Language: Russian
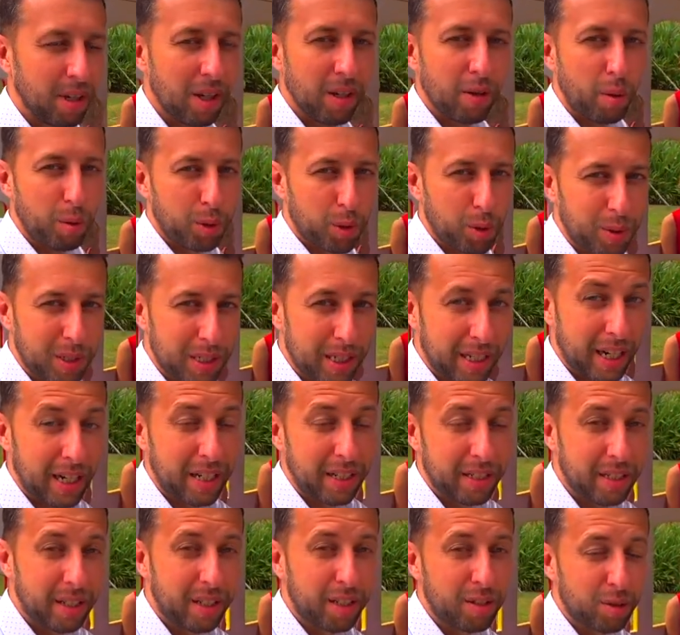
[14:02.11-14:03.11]
В общем, если
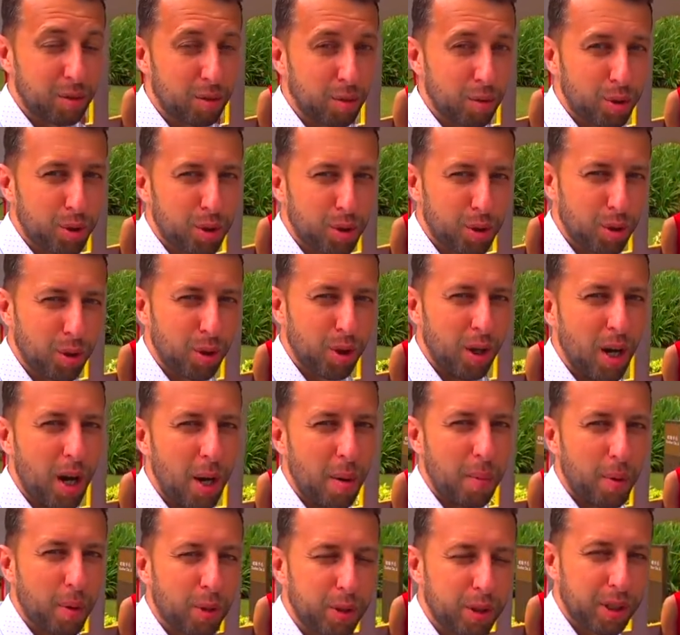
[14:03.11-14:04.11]
хотите экскурсию
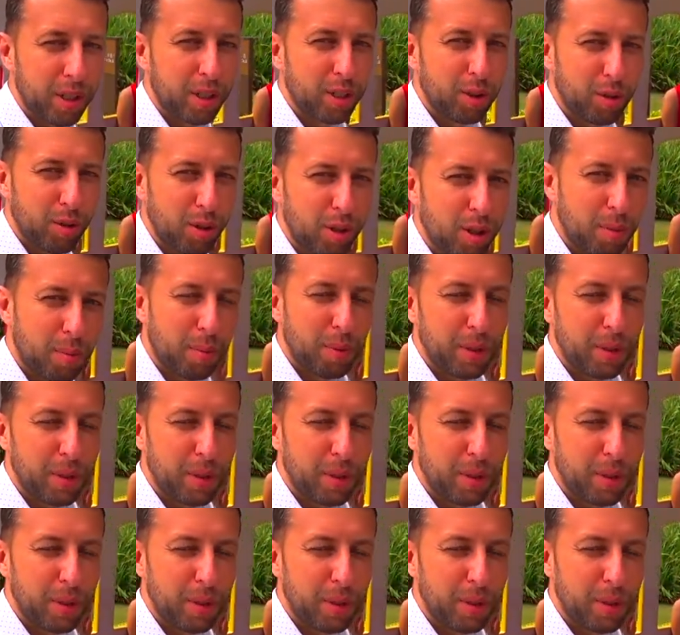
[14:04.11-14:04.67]
по территории,